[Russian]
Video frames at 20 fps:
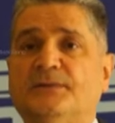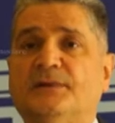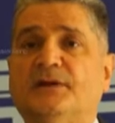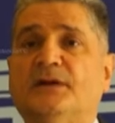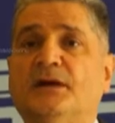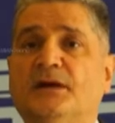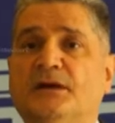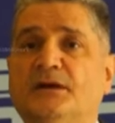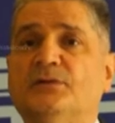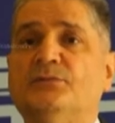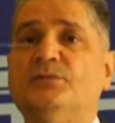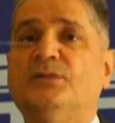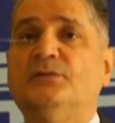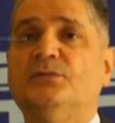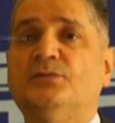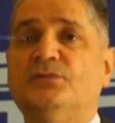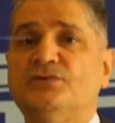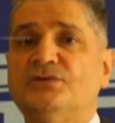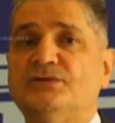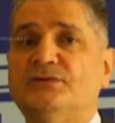как мы
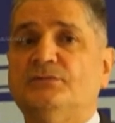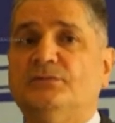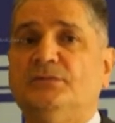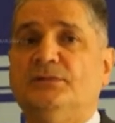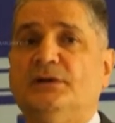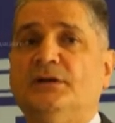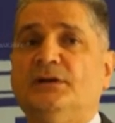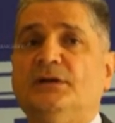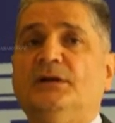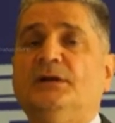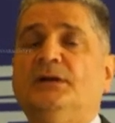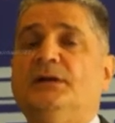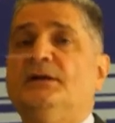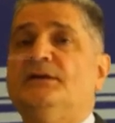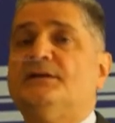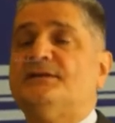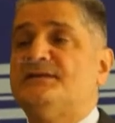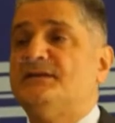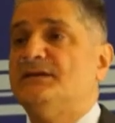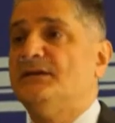будем
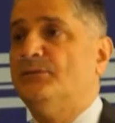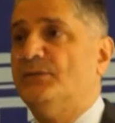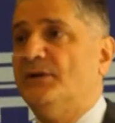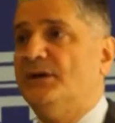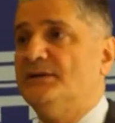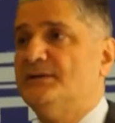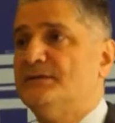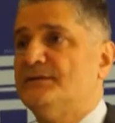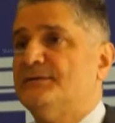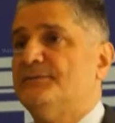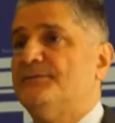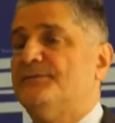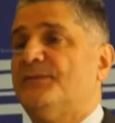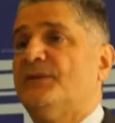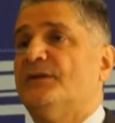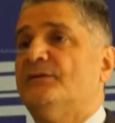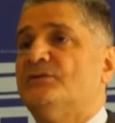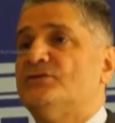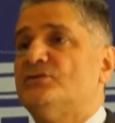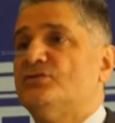снимать
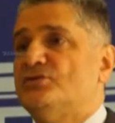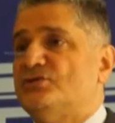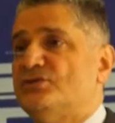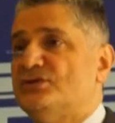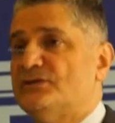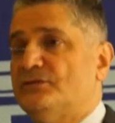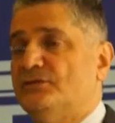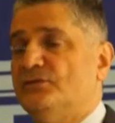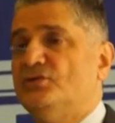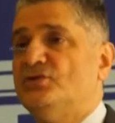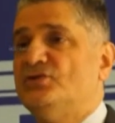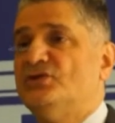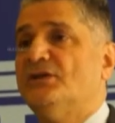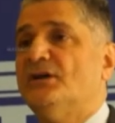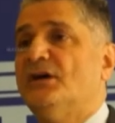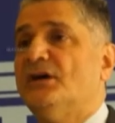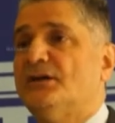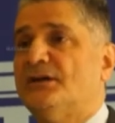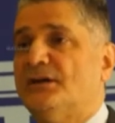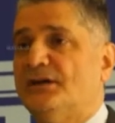существующие
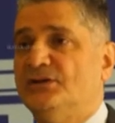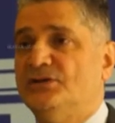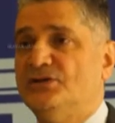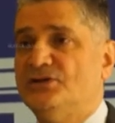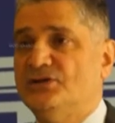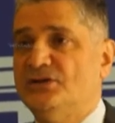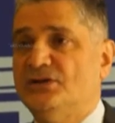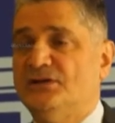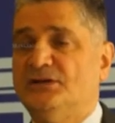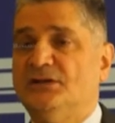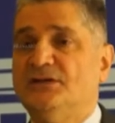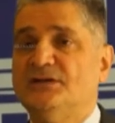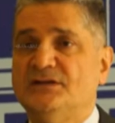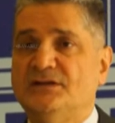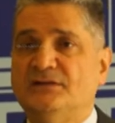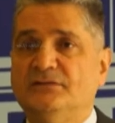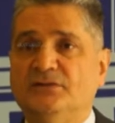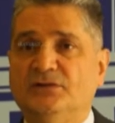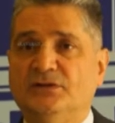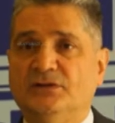ограничения. И
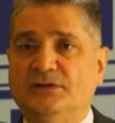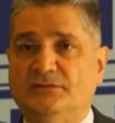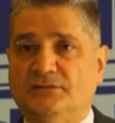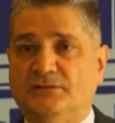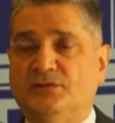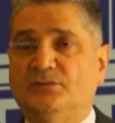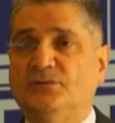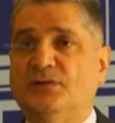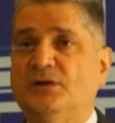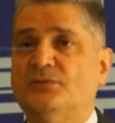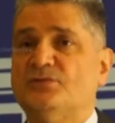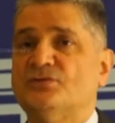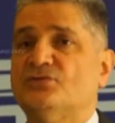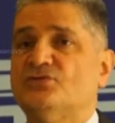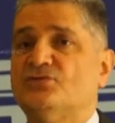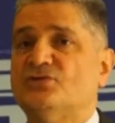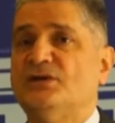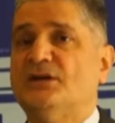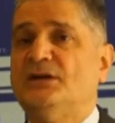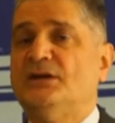сегодня вот мы
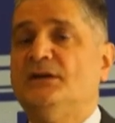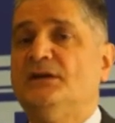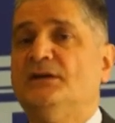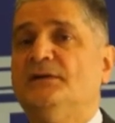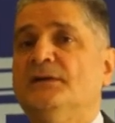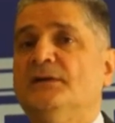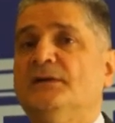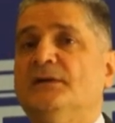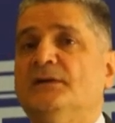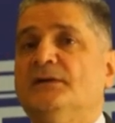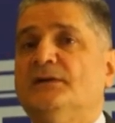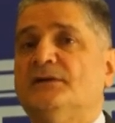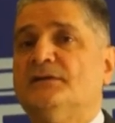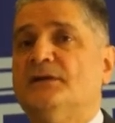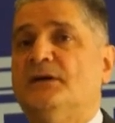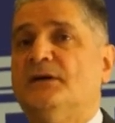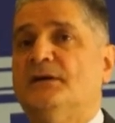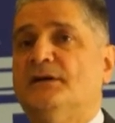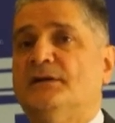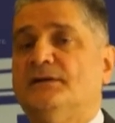обсуждали
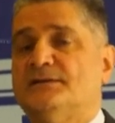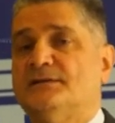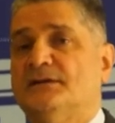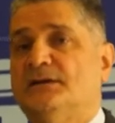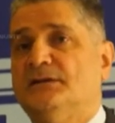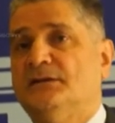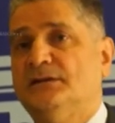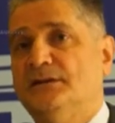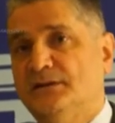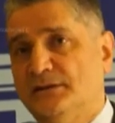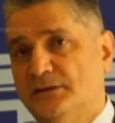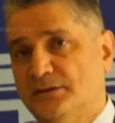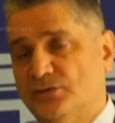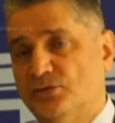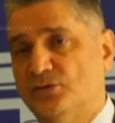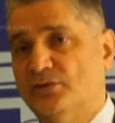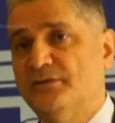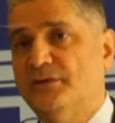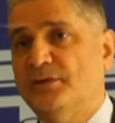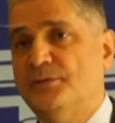э, целый
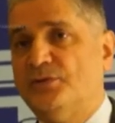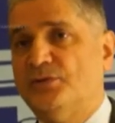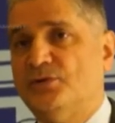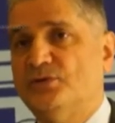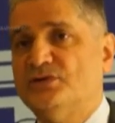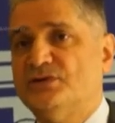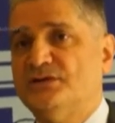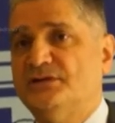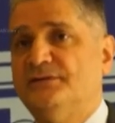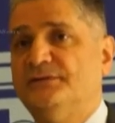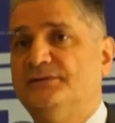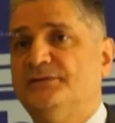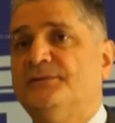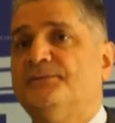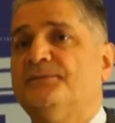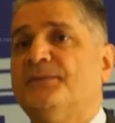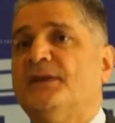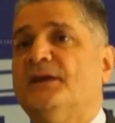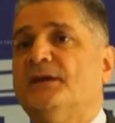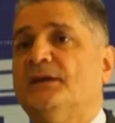круг вопросов
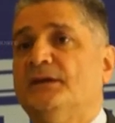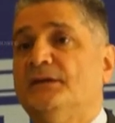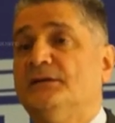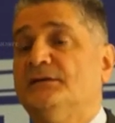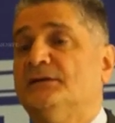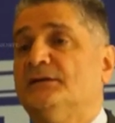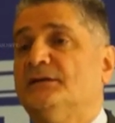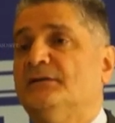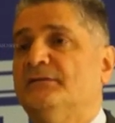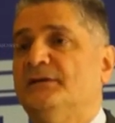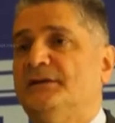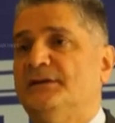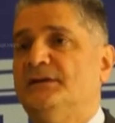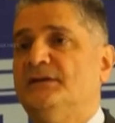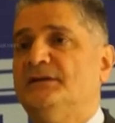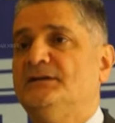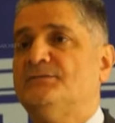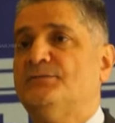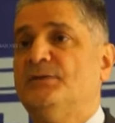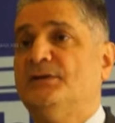и
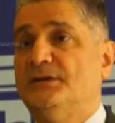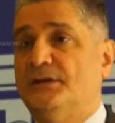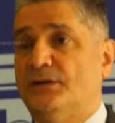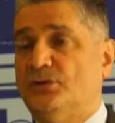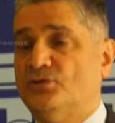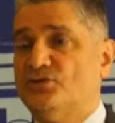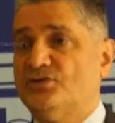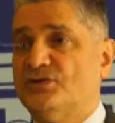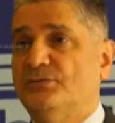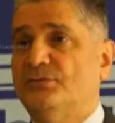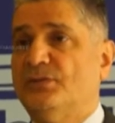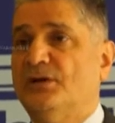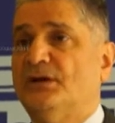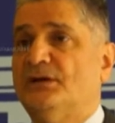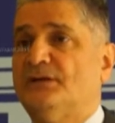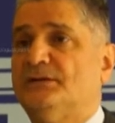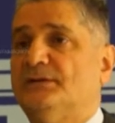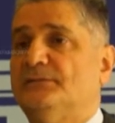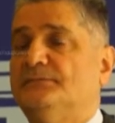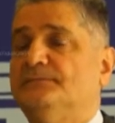договорились по дорожным
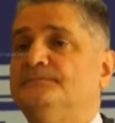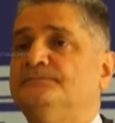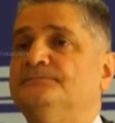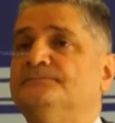картам,